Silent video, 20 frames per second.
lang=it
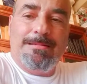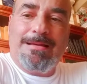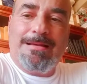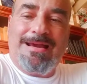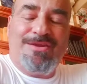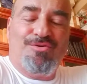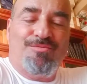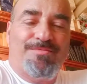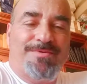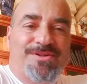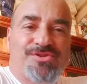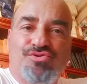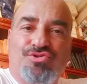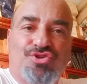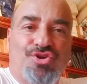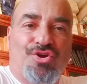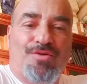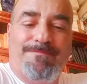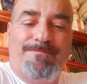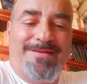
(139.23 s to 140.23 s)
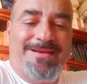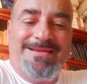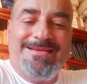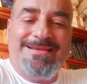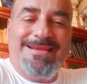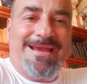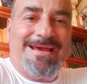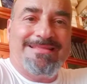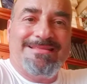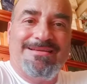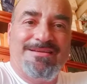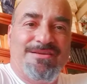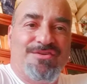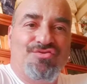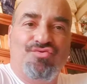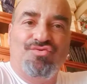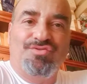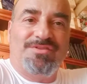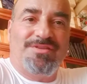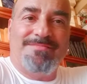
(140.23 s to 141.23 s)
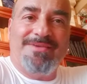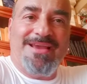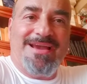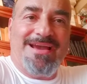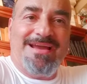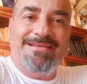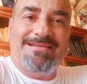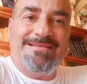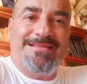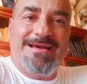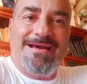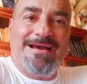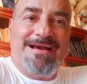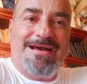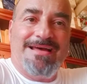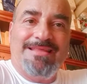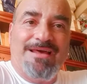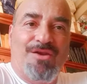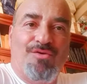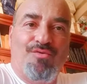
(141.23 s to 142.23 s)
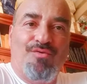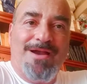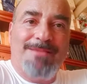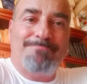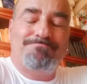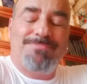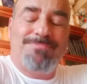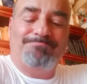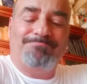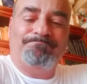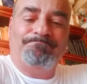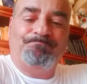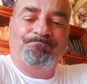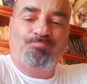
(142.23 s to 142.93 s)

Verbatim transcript: hanno preso troppe legnate negli ultimi anni da, dal web